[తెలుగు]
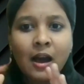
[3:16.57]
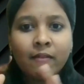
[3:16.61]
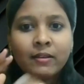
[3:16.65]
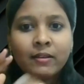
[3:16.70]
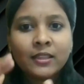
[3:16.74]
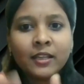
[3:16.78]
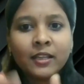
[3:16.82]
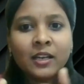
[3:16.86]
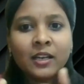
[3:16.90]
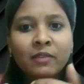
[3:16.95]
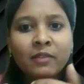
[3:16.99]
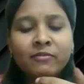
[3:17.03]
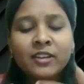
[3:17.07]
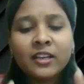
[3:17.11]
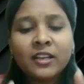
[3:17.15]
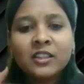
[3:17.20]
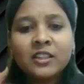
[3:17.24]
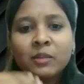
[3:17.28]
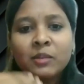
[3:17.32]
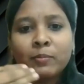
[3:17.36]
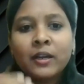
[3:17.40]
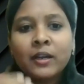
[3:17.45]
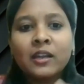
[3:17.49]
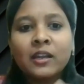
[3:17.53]
అవతల
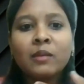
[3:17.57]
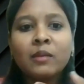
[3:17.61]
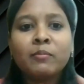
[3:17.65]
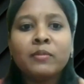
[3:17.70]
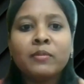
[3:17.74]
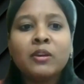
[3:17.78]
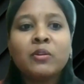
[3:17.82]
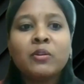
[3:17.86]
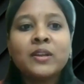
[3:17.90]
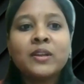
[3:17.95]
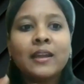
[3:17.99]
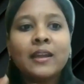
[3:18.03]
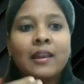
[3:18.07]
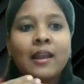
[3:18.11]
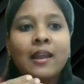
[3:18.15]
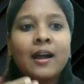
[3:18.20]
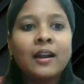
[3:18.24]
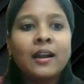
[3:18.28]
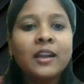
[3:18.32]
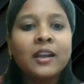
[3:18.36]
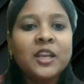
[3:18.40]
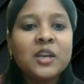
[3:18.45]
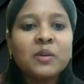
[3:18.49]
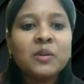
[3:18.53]
వ్యక్తి పట్ల మీకు
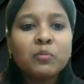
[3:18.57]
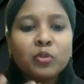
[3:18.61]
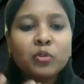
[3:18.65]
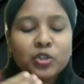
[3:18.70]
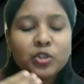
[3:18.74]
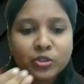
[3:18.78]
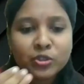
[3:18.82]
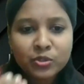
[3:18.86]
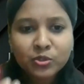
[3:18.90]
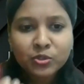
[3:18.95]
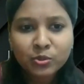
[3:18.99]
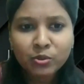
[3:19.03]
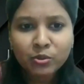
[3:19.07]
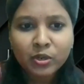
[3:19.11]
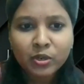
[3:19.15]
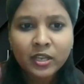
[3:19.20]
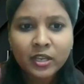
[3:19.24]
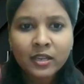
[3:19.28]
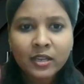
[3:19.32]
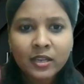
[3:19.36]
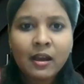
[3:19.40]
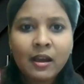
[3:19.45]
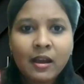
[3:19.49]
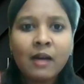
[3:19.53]
ఎలాంటి ఎమోషన్స్
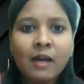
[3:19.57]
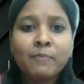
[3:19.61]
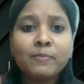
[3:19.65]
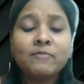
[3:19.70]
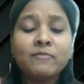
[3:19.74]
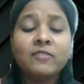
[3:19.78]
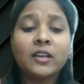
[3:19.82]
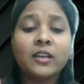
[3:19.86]
ఉన్నాయి ఆ